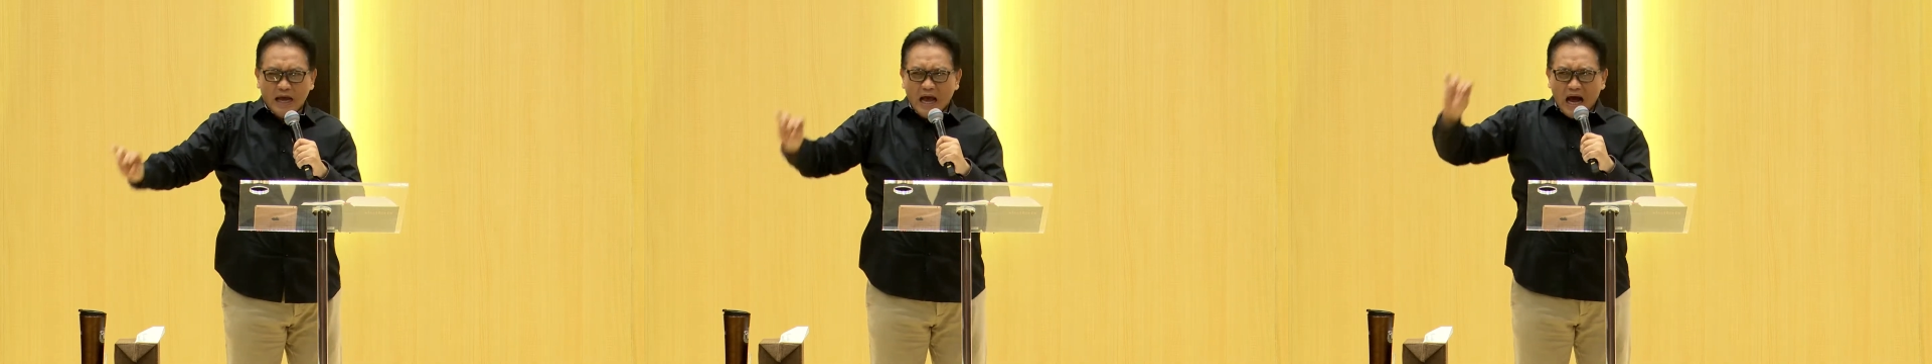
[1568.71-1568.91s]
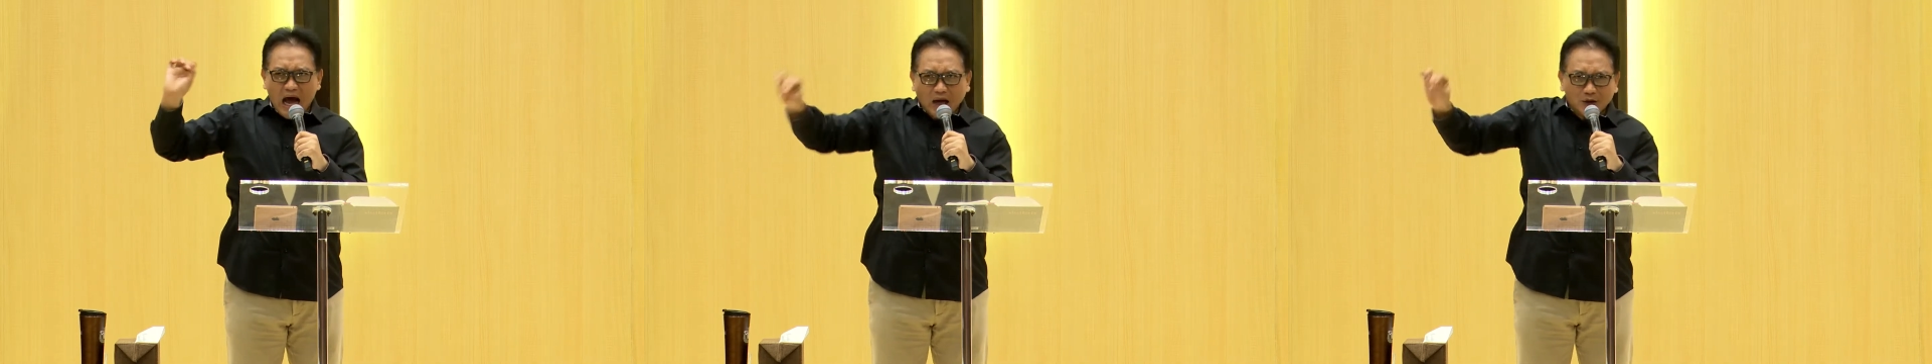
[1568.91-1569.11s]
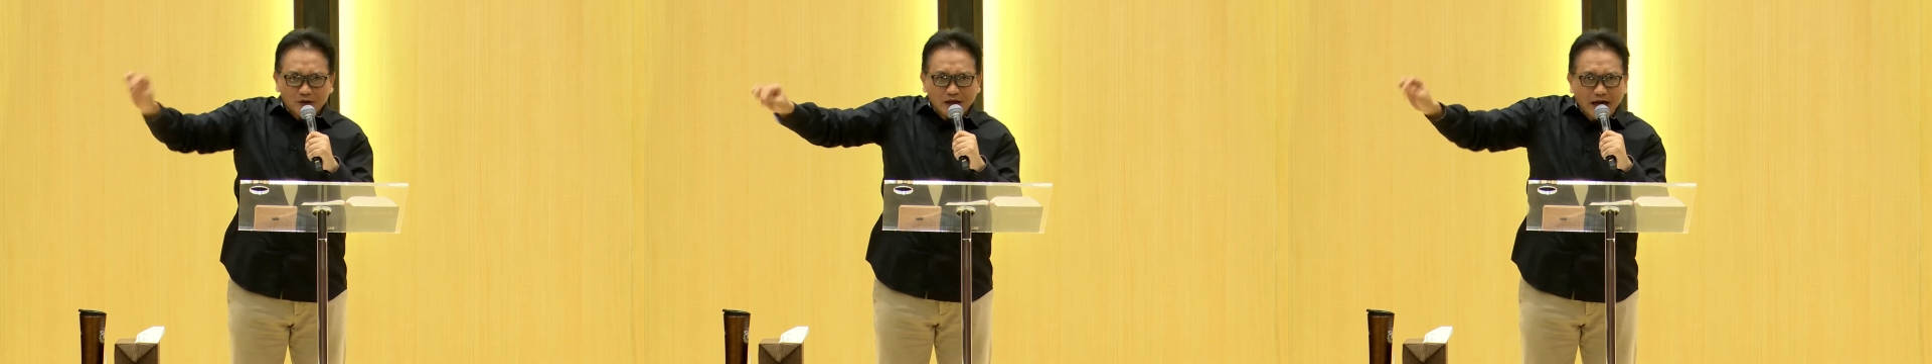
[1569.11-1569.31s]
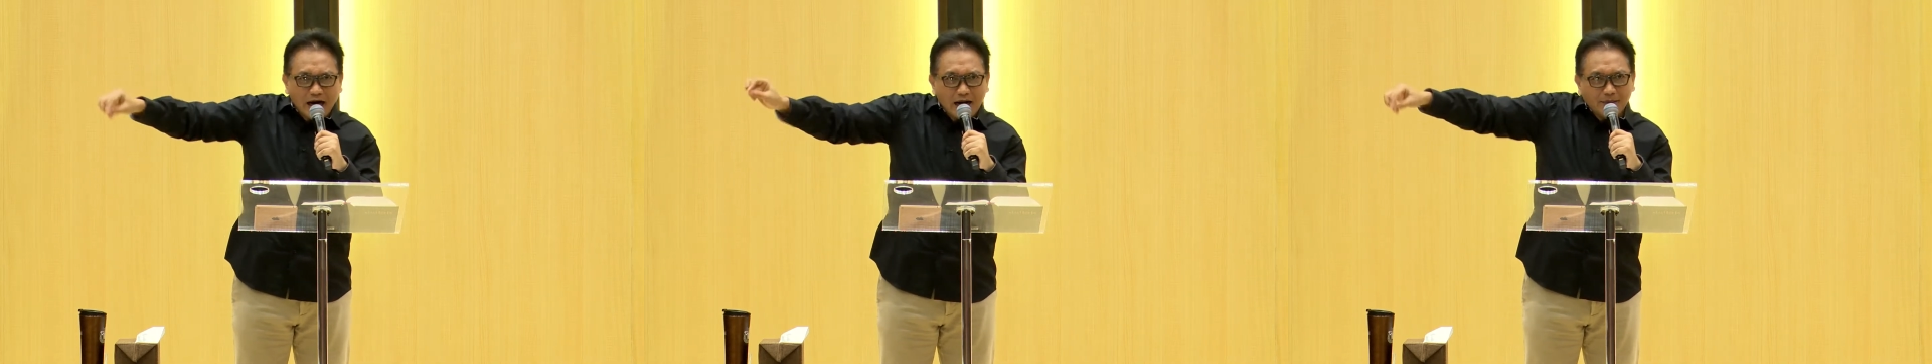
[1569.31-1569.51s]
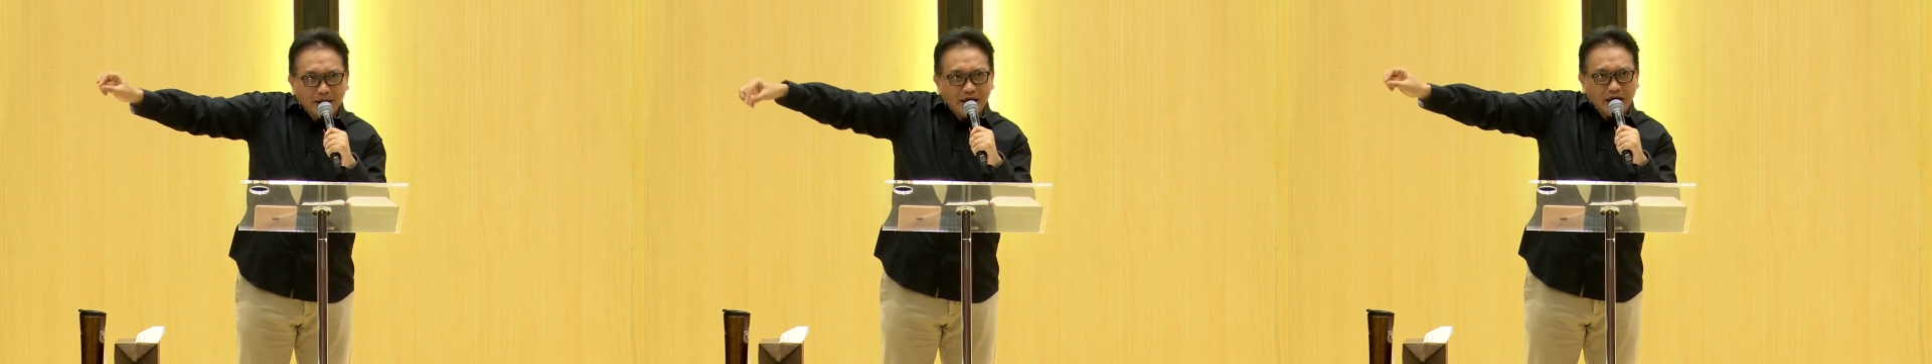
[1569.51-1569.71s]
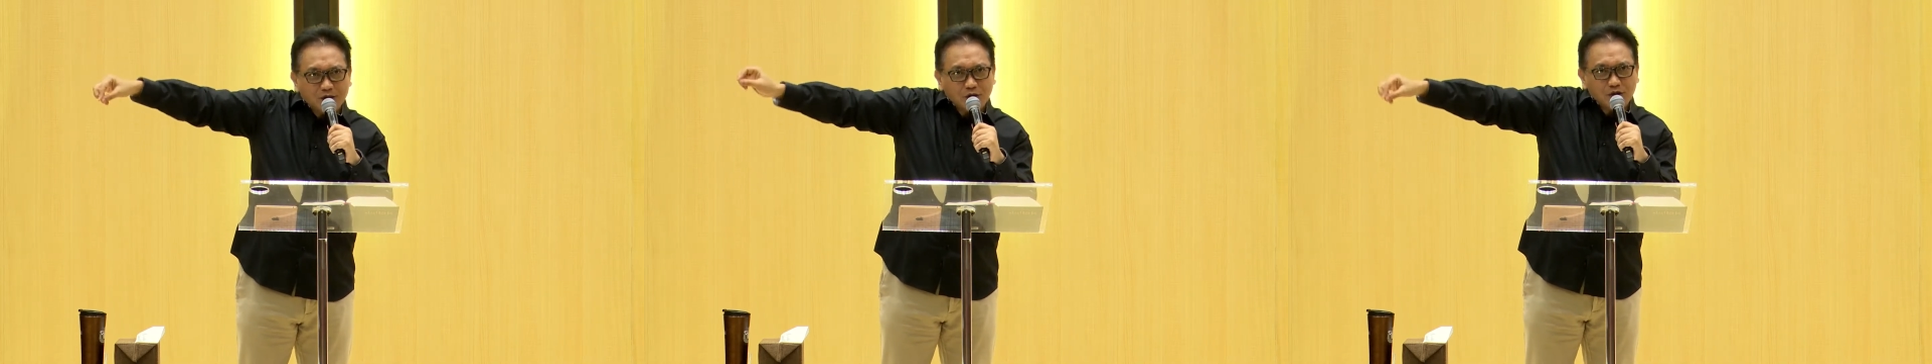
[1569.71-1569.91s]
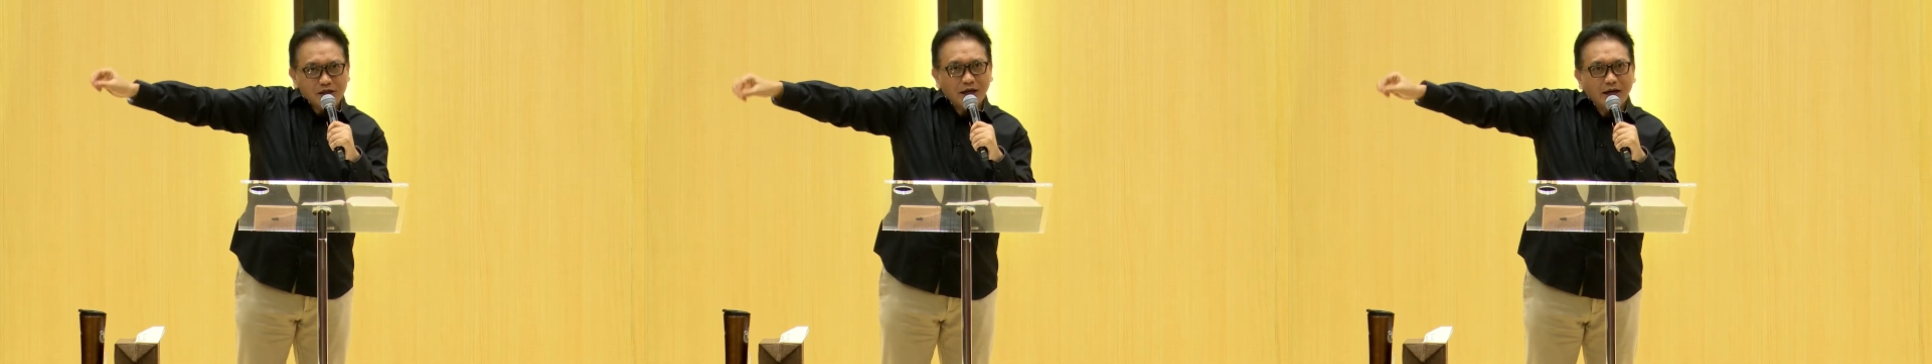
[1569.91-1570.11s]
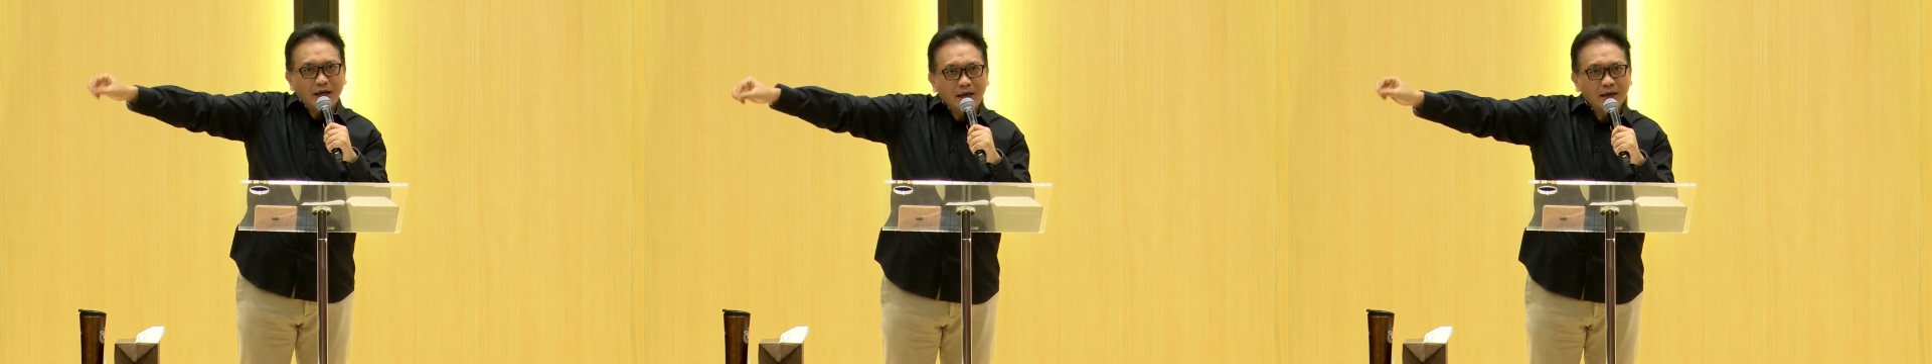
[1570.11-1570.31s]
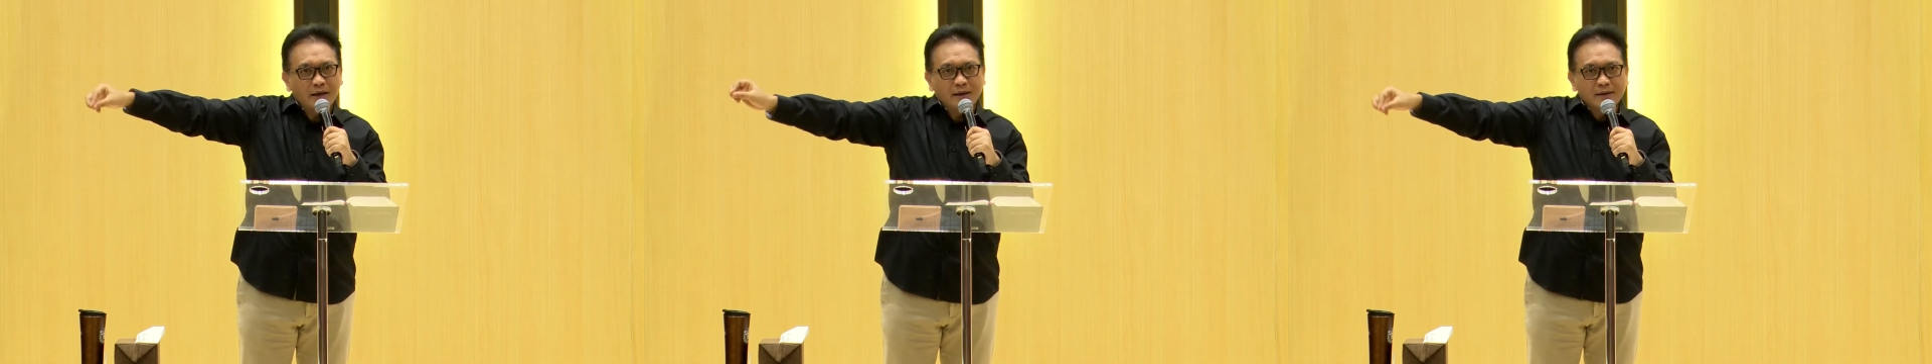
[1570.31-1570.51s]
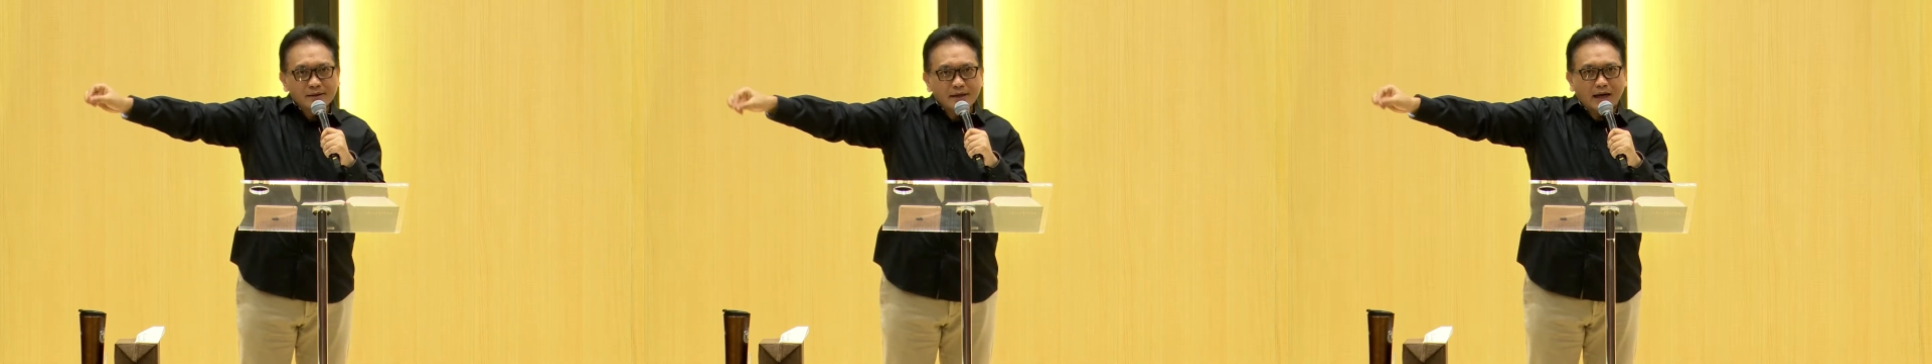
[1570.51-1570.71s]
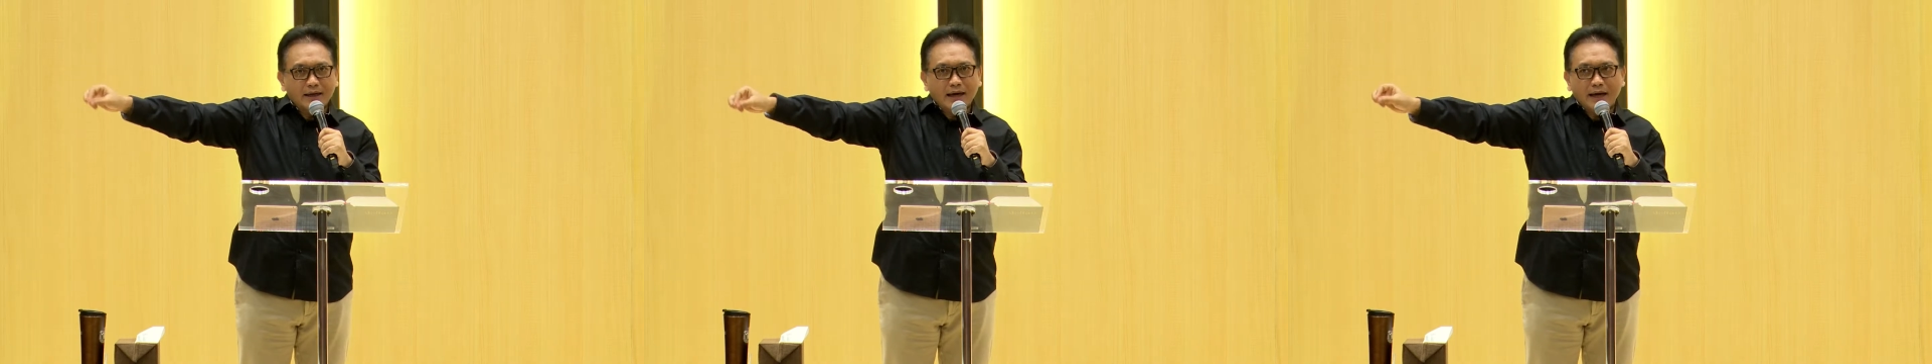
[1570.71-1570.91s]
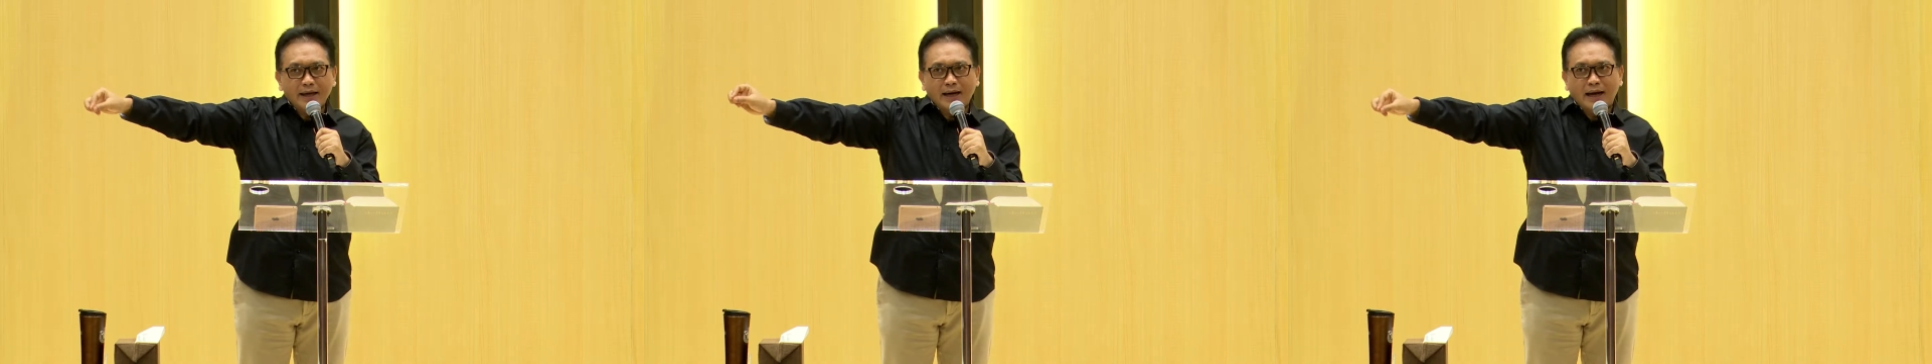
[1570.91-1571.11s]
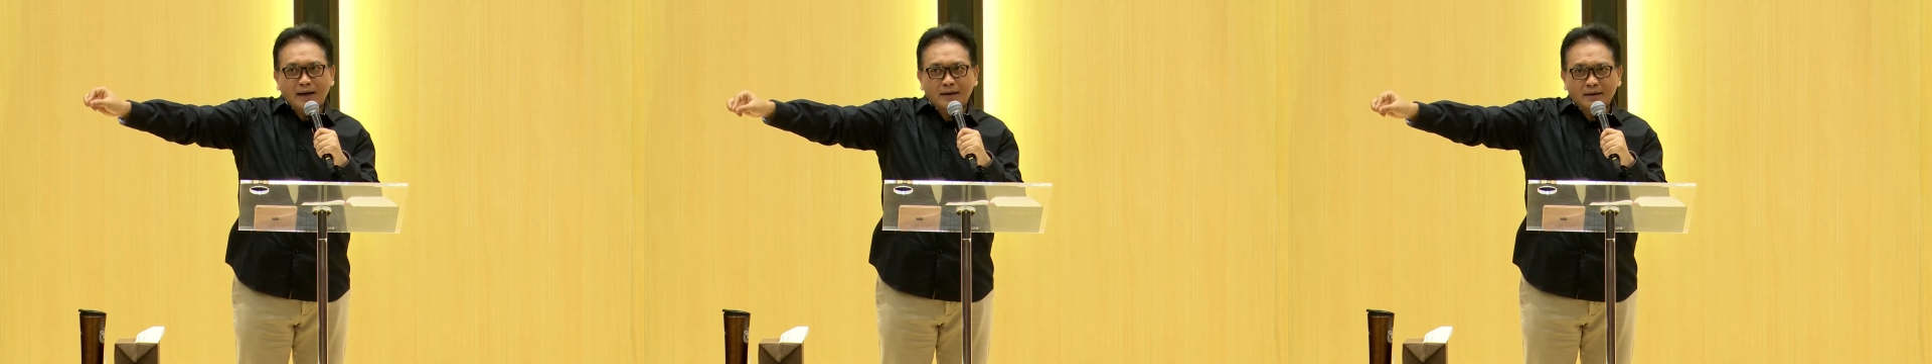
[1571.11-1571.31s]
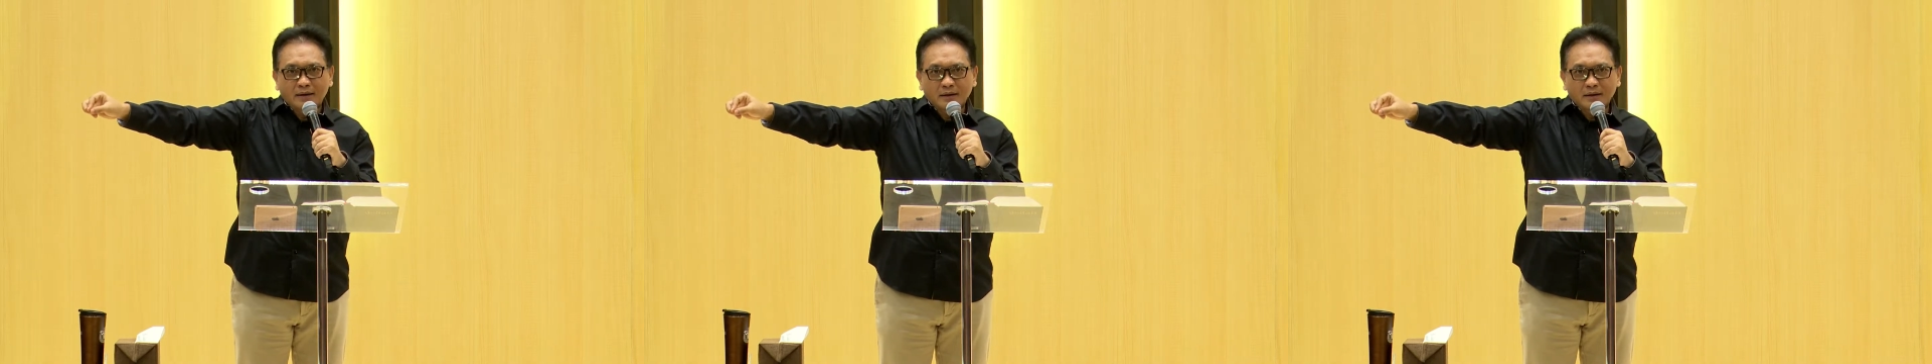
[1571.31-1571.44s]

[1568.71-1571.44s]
Harus ada nama Yesusnya nih. Jangan gak hilang.